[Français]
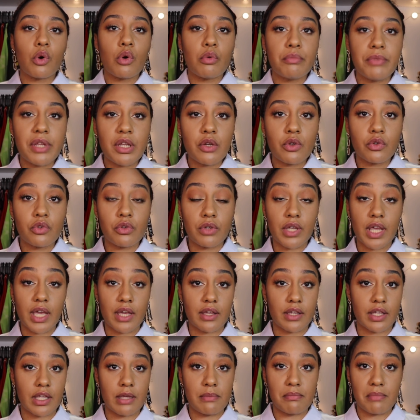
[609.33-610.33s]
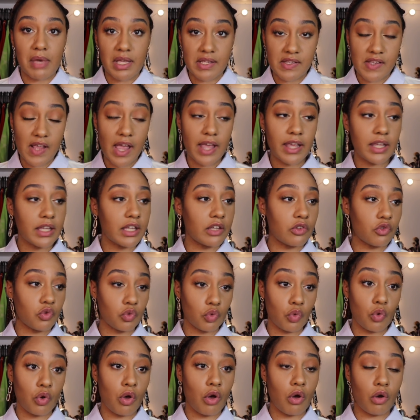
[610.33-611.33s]
au milieu de guerriers Maasai qui
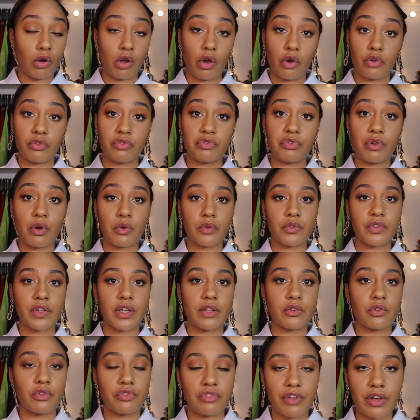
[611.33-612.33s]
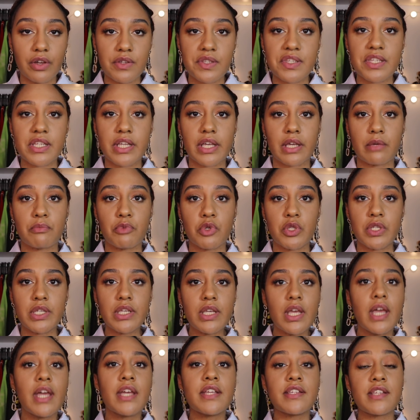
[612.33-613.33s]
sont encore une fois en train de faire une cérémonie.